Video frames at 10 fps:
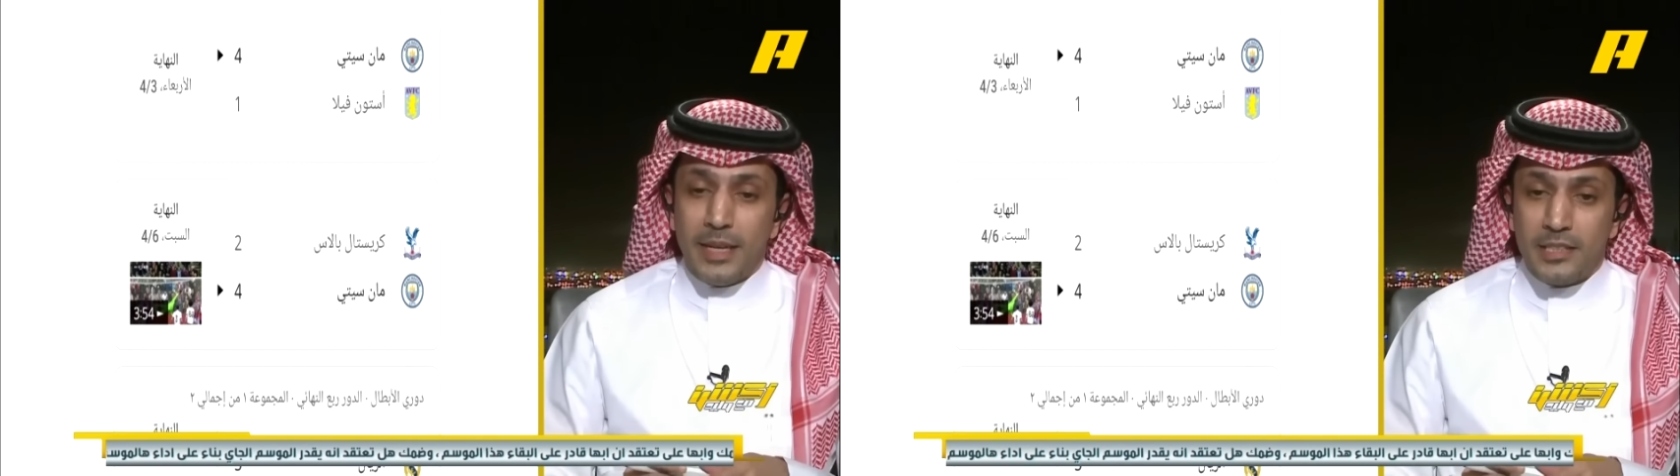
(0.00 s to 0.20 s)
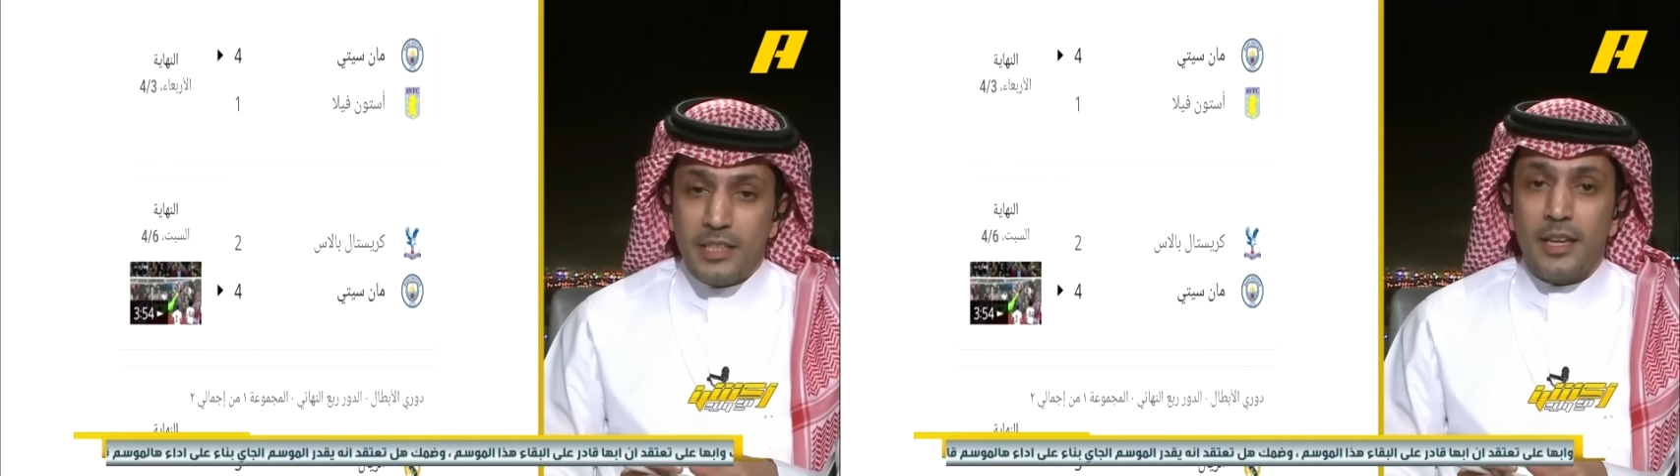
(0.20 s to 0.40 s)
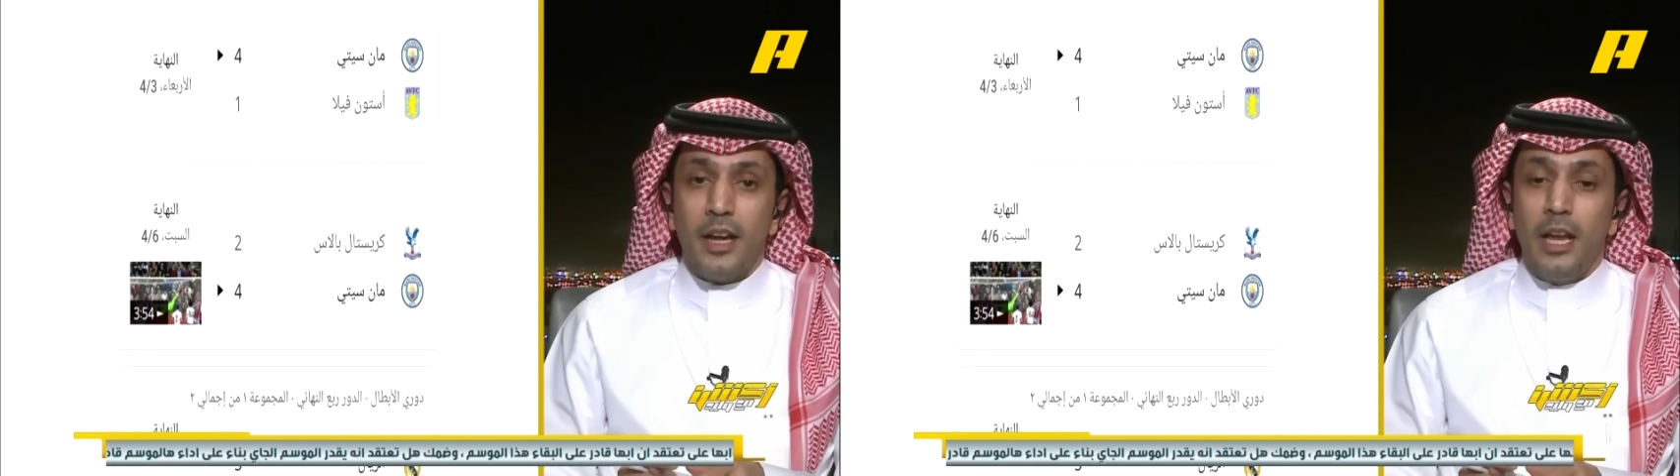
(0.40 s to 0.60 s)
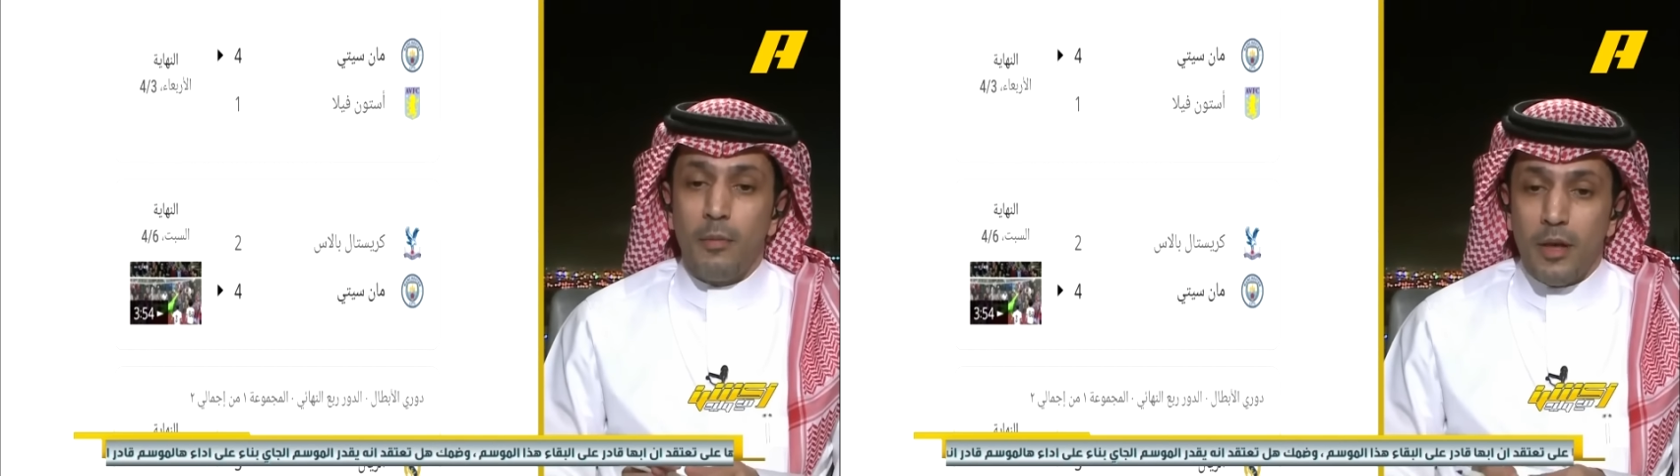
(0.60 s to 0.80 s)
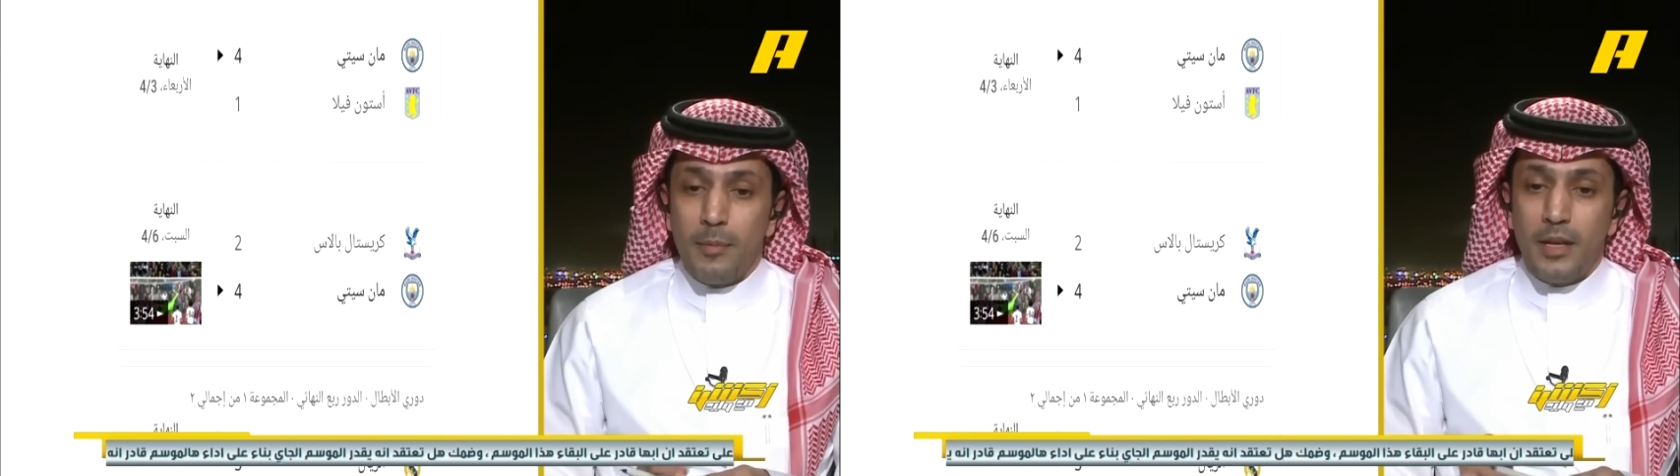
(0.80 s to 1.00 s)
سيتي راح
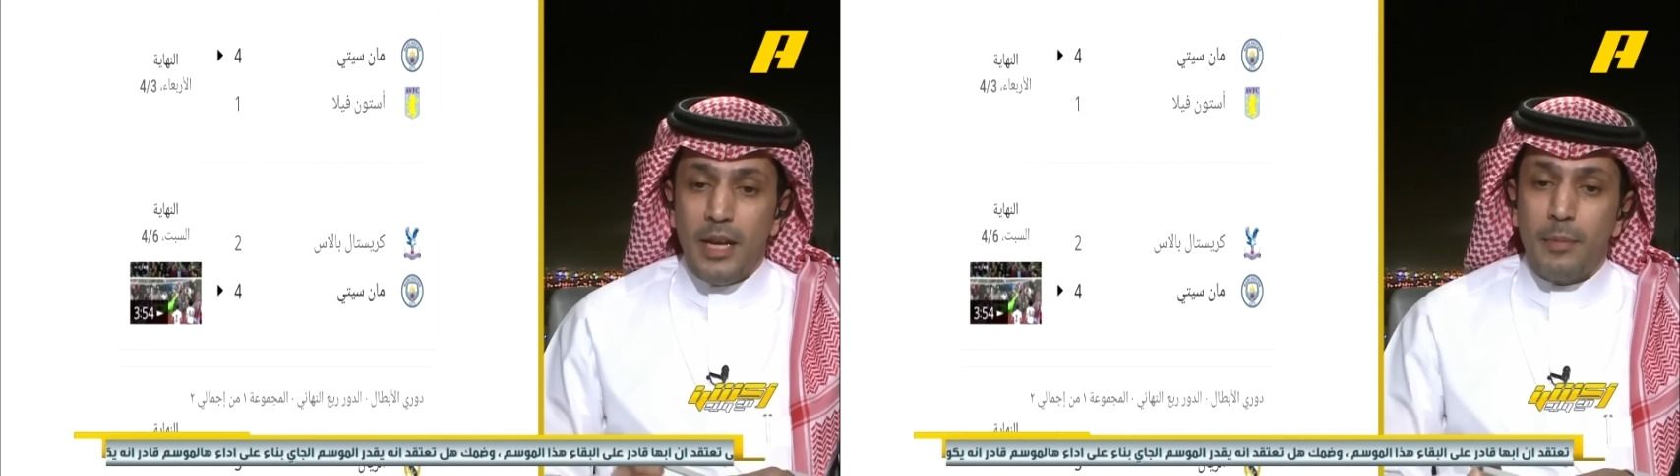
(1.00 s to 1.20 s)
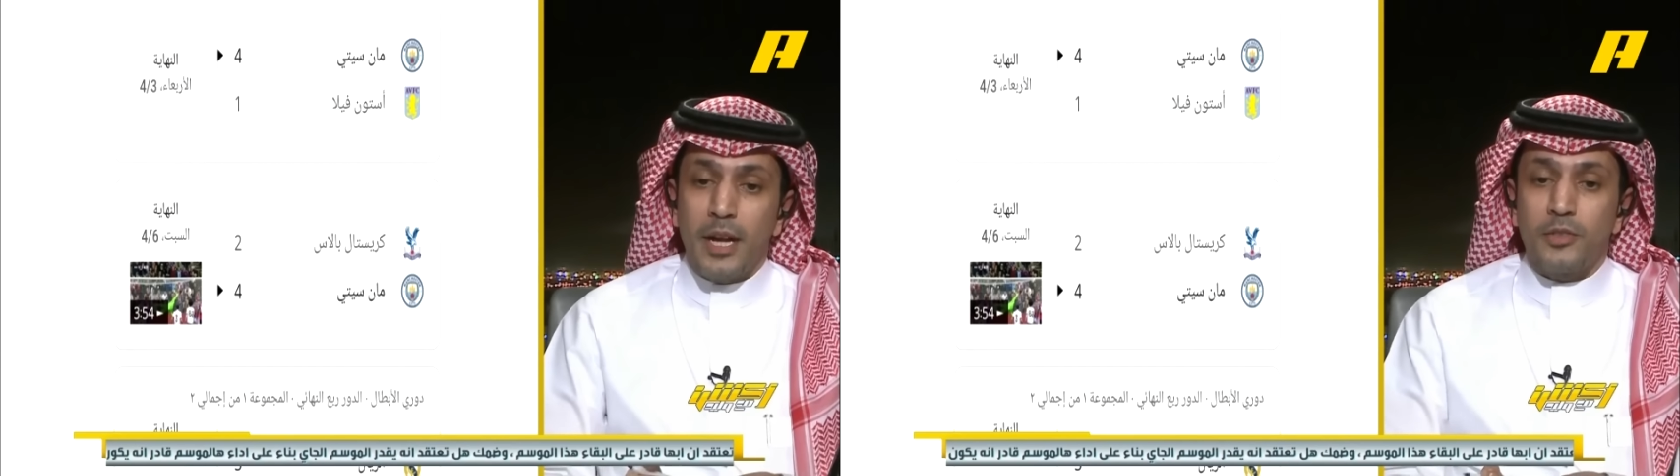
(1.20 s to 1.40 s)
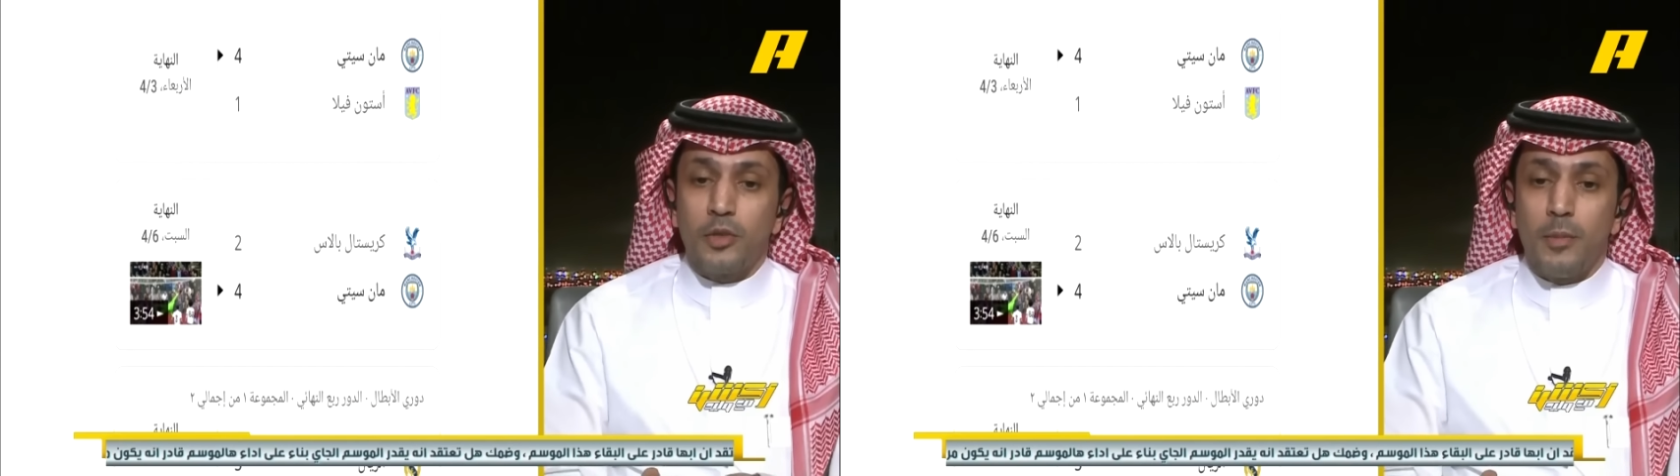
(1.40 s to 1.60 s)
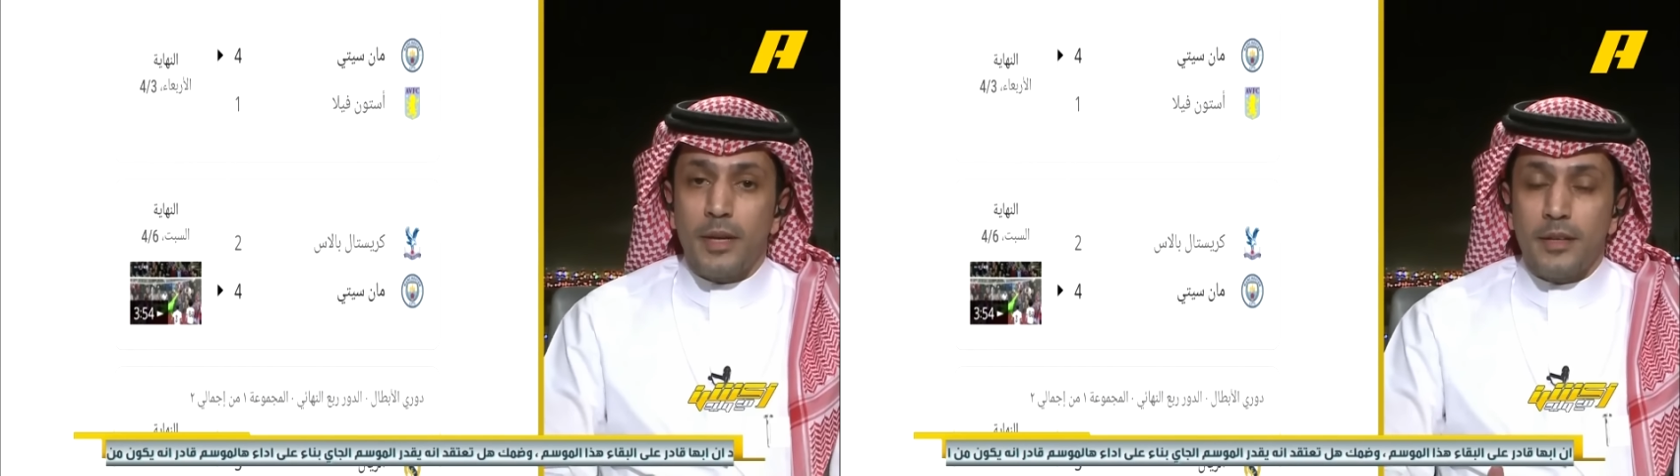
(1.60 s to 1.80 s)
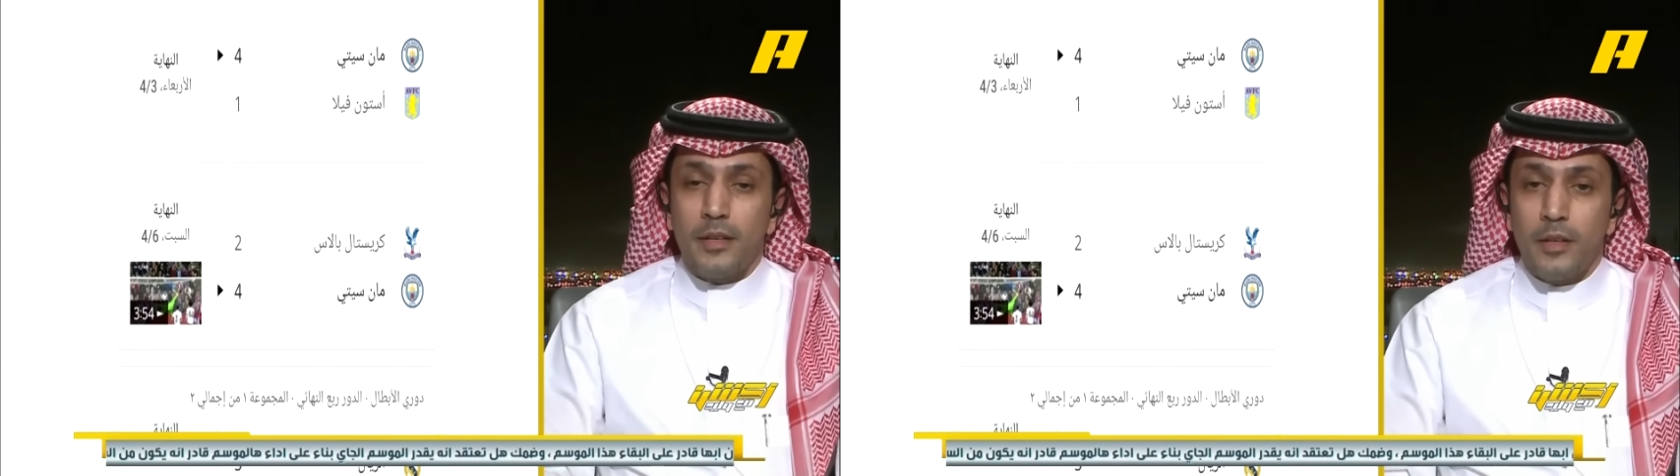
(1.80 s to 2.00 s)
لابو ظبي لعب كاس
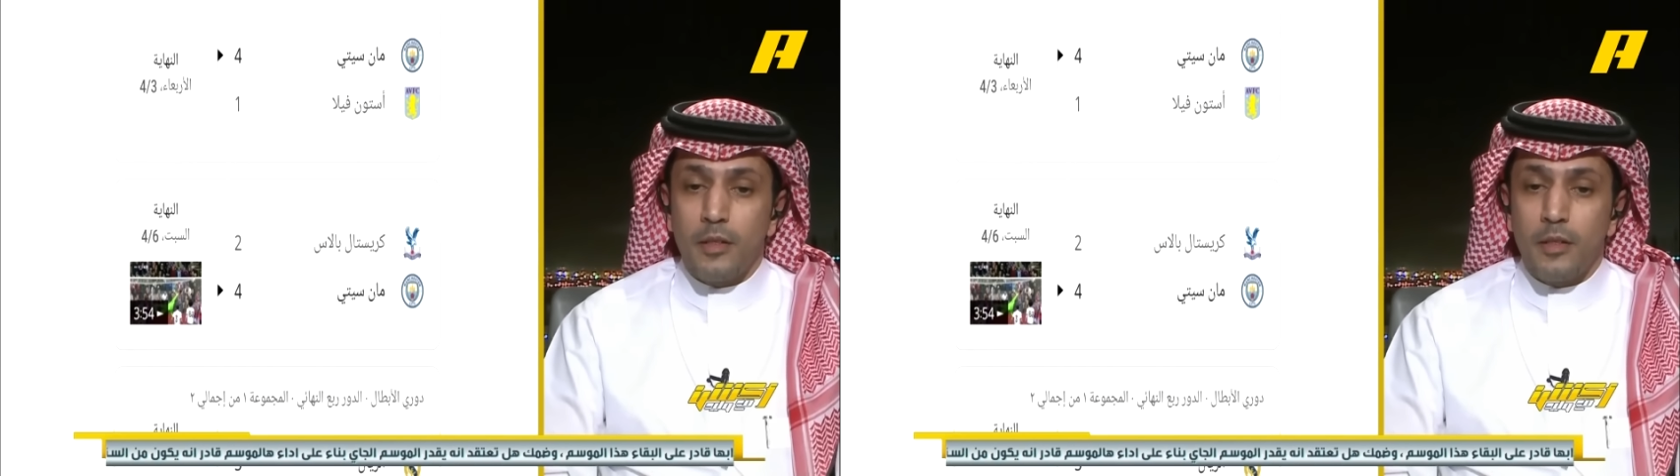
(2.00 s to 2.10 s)
سوبر